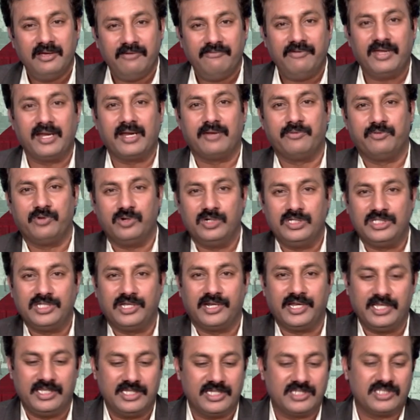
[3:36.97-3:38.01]
వేరే ఫోన్ నుంచి
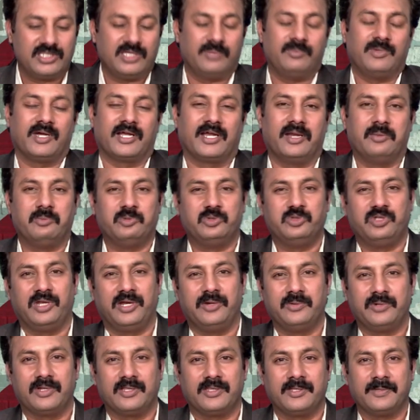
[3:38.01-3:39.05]
రింగ్ చేస్తాం అక్కడ ముందరే
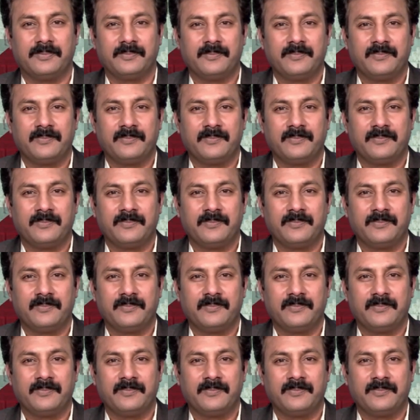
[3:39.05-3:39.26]
ఉంటుంది